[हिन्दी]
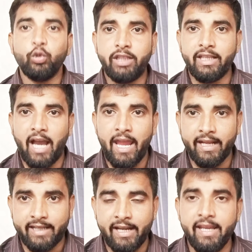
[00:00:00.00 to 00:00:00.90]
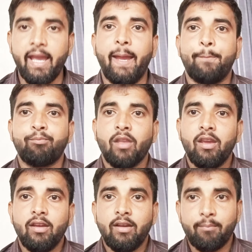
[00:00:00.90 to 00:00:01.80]
उसी का एक कड़ी है
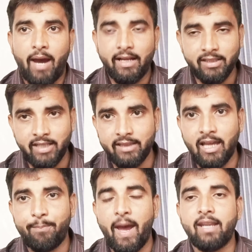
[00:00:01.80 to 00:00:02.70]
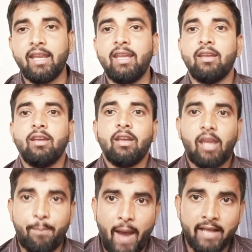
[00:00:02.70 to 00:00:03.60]
भारतीय जनता पार्टी
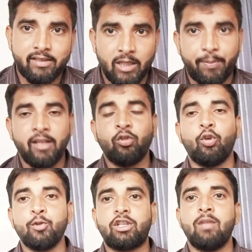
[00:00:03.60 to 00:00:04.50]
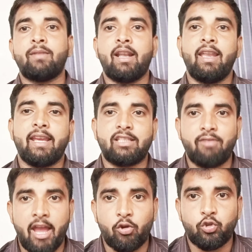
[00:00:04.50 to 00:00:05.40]
के पास सिर्फ हिंदू मुस्लिम करने के
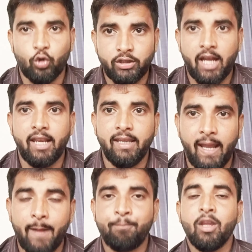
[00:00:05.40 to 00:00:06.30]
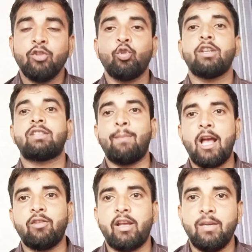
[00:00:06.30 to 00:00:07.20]
सिवाय कुछ होता नहीं है चूँकि
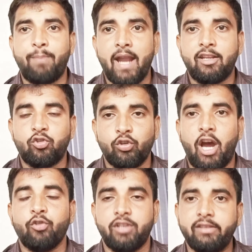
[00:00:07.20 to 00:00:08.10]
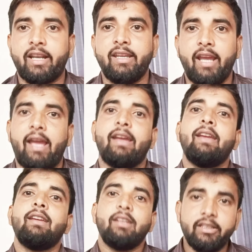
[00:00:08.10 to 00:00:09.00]
समाजवादी पार्टी चुनाव जीत रही है
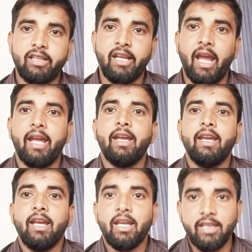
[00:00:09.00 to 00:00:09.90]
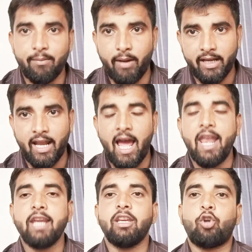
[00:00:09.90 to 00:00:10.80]
इसलिए ये
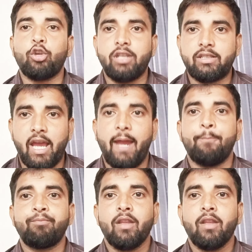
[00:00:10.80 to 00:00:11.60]
बरगलाने की कोशिश है